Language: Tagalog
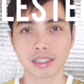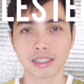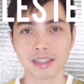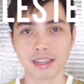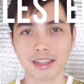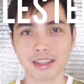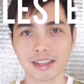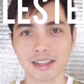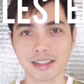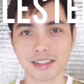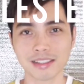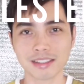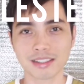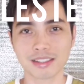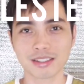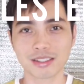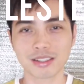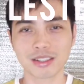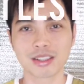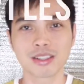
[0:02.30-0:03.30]
Hey
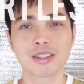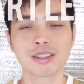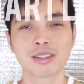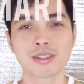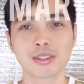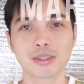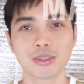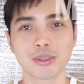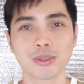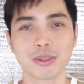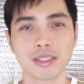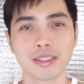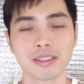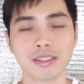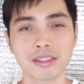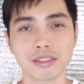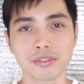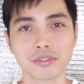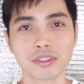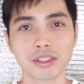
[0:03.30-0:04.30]
guys! So
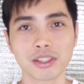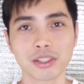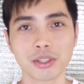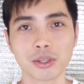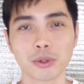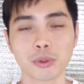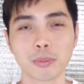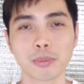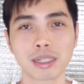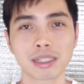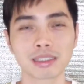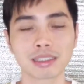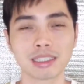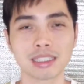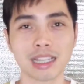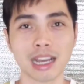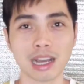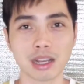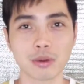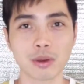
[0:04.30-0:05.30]
in this video,
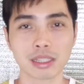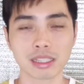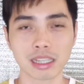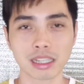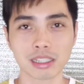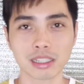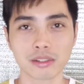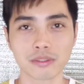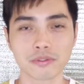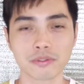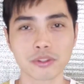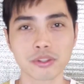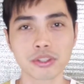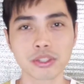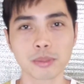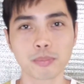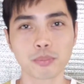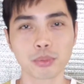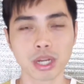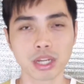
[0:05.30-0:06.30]
maggagawa tayo ng
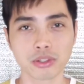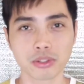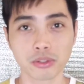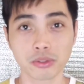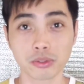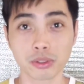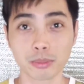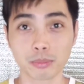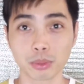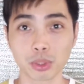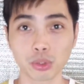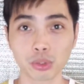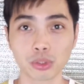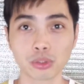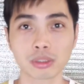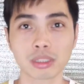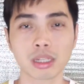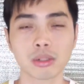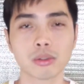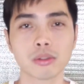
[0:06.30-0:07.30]
first impression review
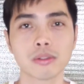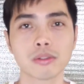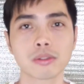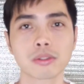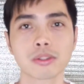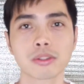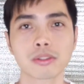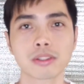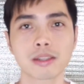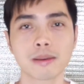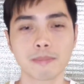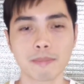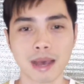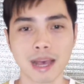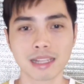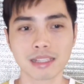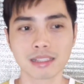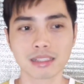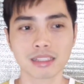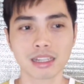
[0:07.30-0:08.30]
ng nauuso na
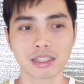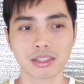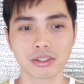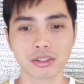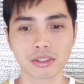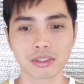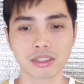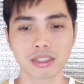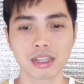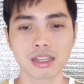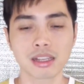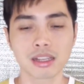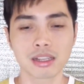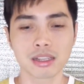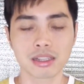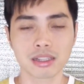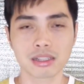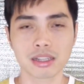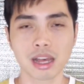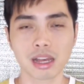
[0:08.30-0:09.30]
mask ngayon
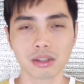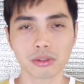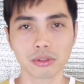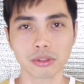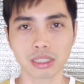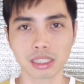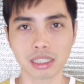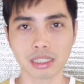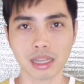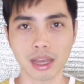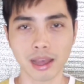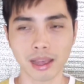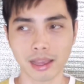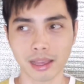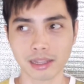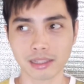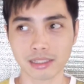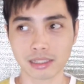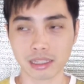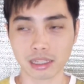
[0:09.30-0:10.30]
sa Korea
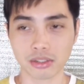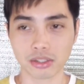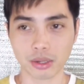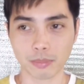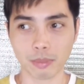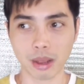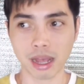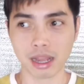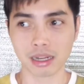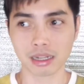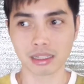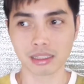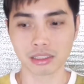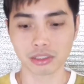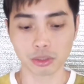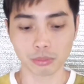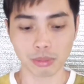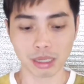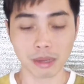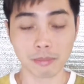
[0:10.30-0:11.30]
and sa Japan.
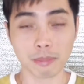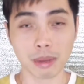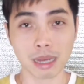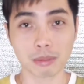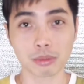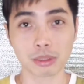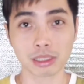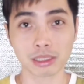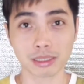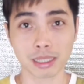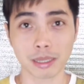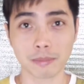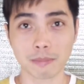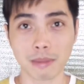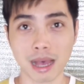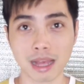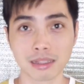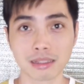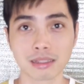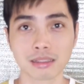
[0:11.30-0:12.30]
Yung mga bubble clay
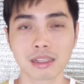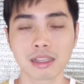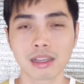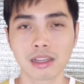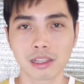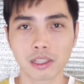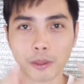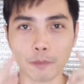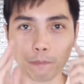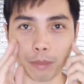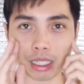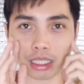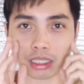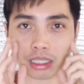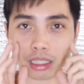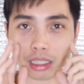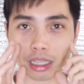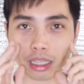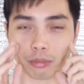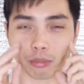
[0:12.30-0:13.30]
mask. Yung pag
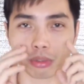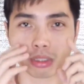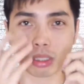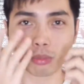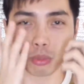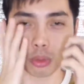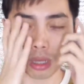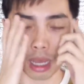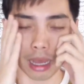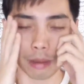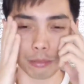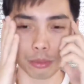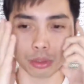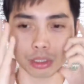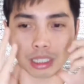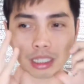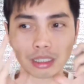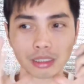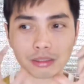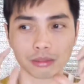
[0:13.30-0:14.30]
nilagay mo sa mukha
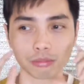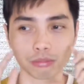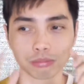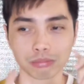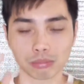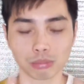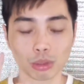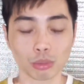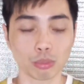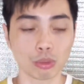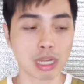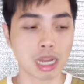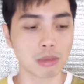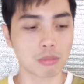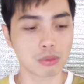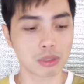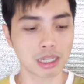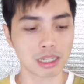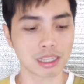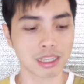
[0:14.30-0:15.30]
mo,
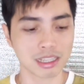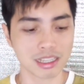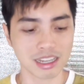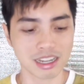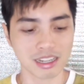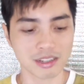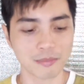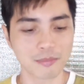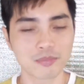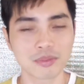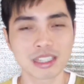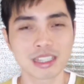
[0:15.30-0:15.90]
nagbubula-bulang ganyan.